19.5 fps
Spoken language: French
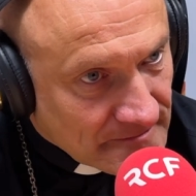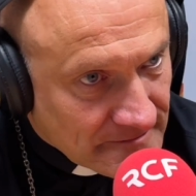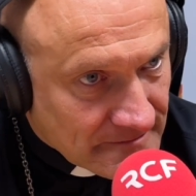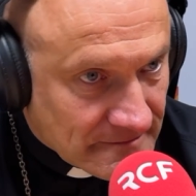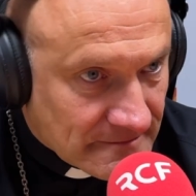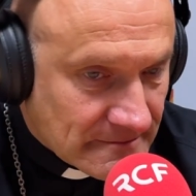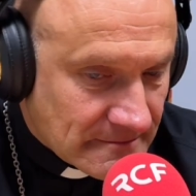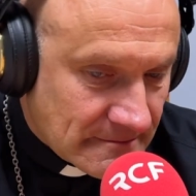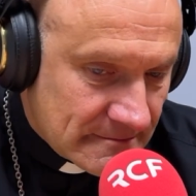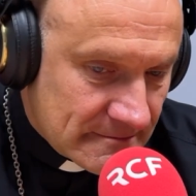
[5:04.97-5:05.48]
quoi le
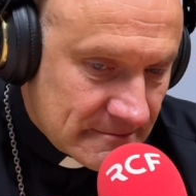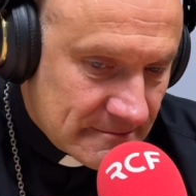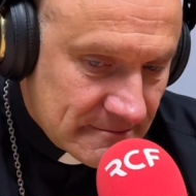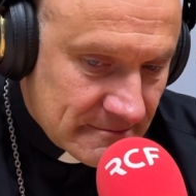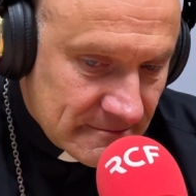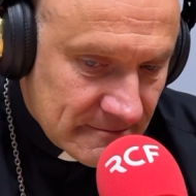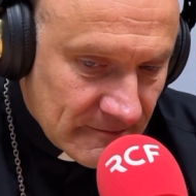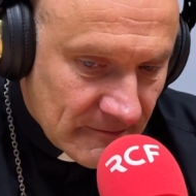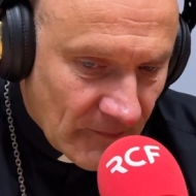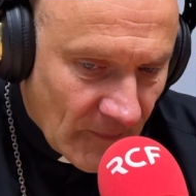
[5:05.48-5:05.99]
but
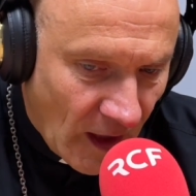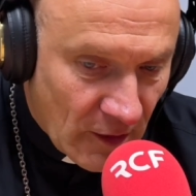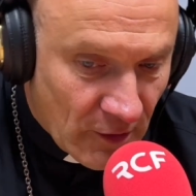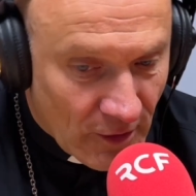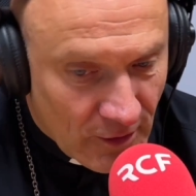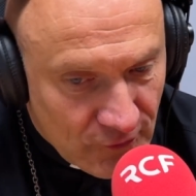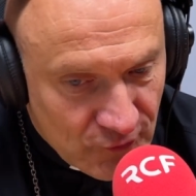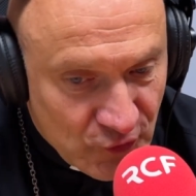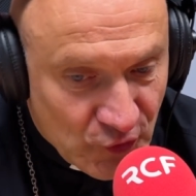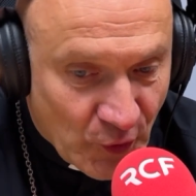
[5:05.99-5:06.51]

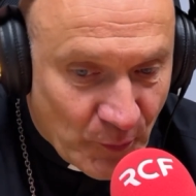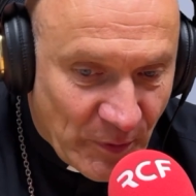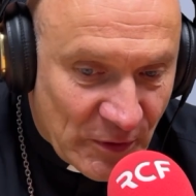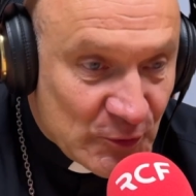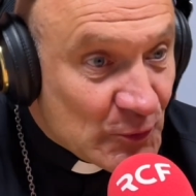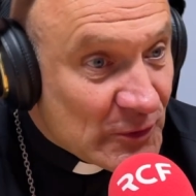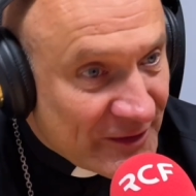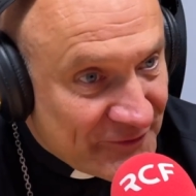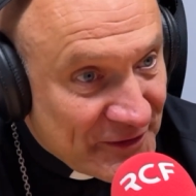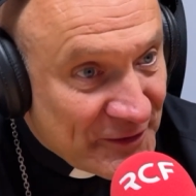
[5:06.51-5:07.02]
alors, c'était pas
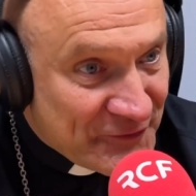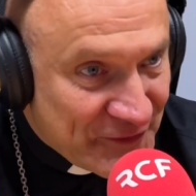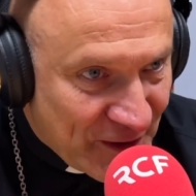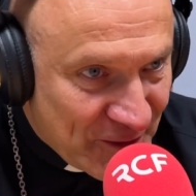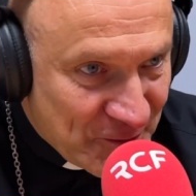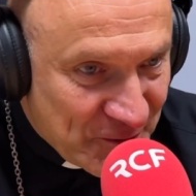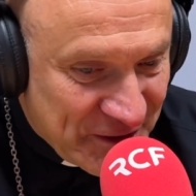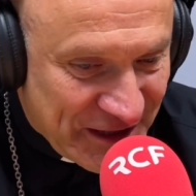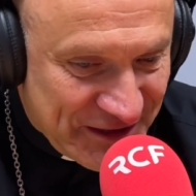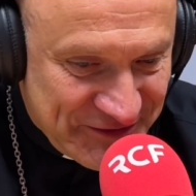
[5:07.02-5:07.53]
tout à fait faire
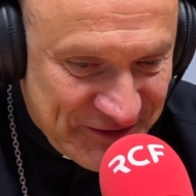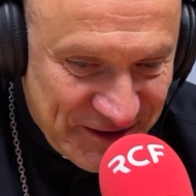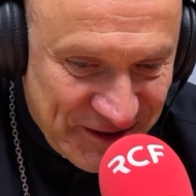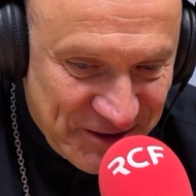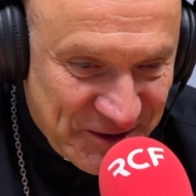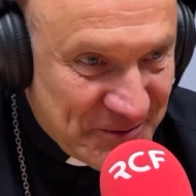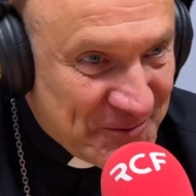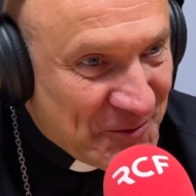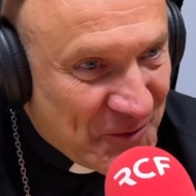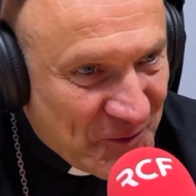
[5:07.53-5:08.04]
le caté
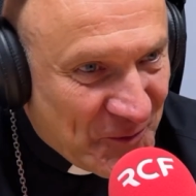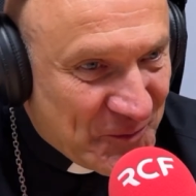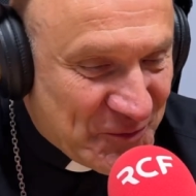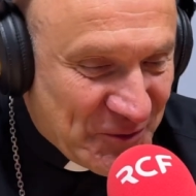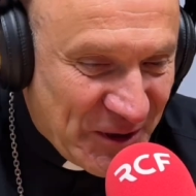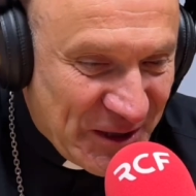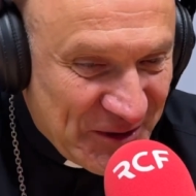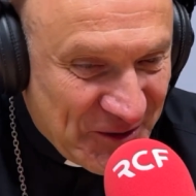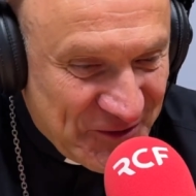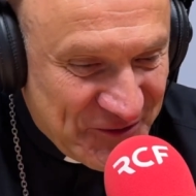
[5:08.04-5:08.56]
comme on
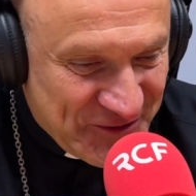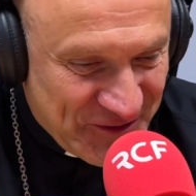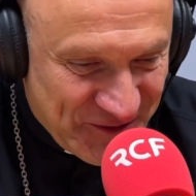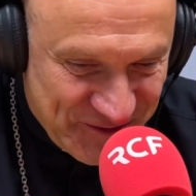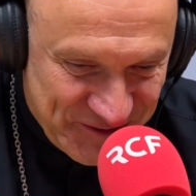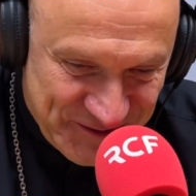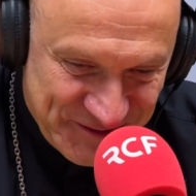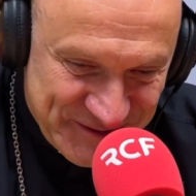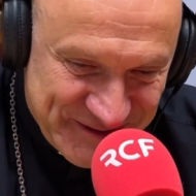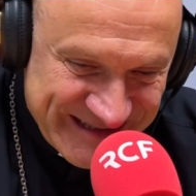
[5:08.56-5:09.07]
pourrait
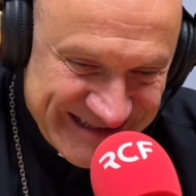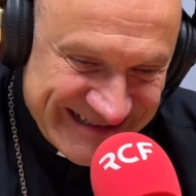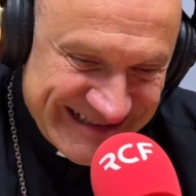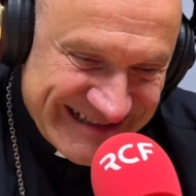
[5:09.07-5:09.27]
l'entendre euh,